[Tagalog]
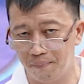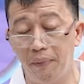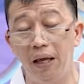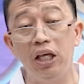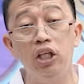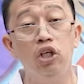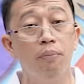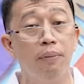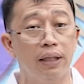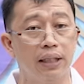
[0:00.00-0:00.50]

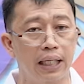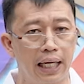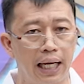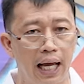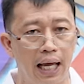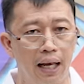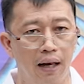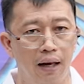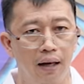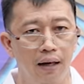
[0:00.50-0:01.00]
Medyo
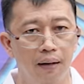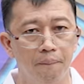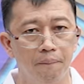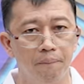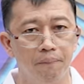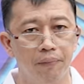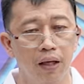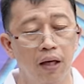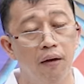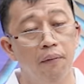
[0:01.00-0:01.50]
matagal.
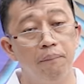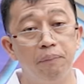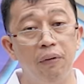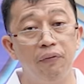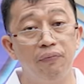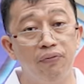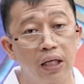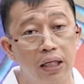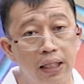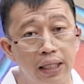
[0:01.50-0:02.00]

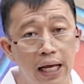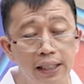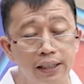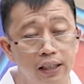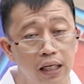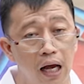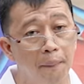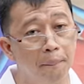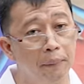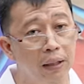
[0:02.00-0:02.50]
15
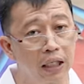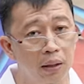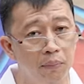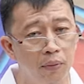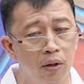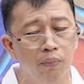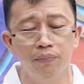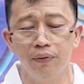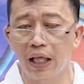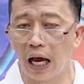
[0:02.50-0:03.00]
days ang
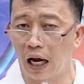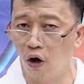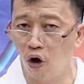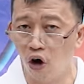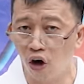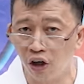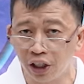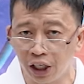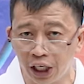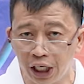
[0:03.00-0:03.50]
minimum. The
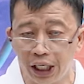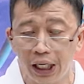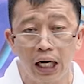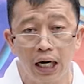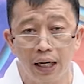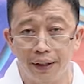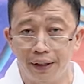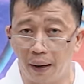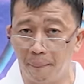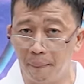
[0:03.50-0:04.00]
longer,
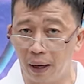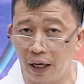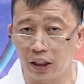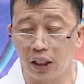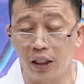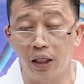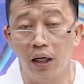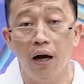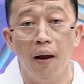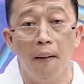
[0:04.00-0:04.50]
the
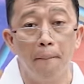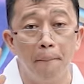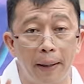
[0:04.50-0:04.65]
better.